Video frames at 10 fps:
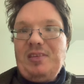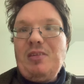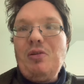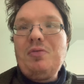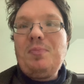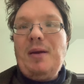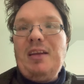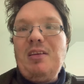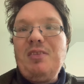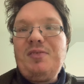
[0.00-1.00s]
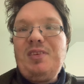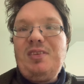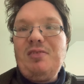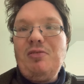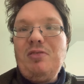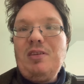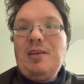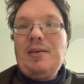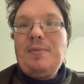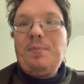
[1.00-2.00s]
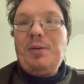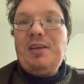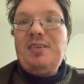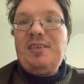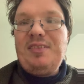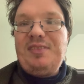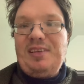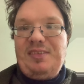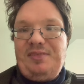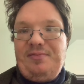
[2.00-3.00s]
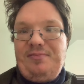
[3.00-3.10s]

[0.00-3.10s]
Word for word: Und meiner Ansicht nach bringt es nichts.